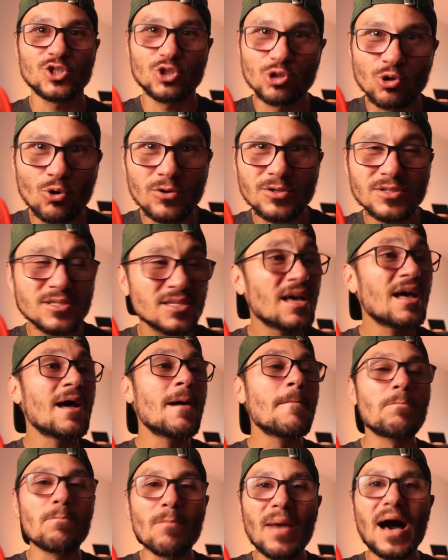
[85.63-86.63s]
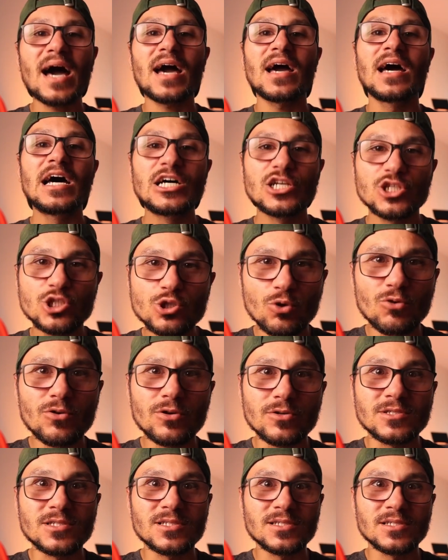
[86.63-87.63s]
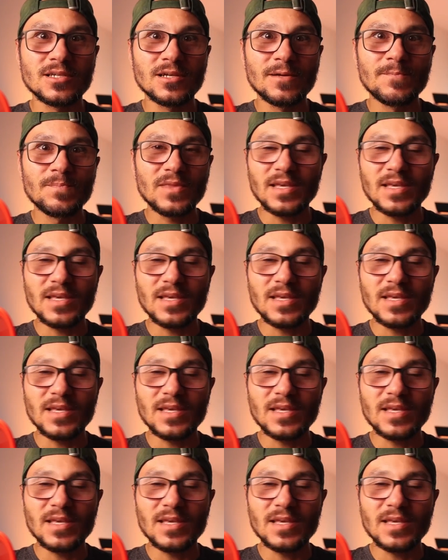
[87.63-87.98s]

Shorts, mach Shorts.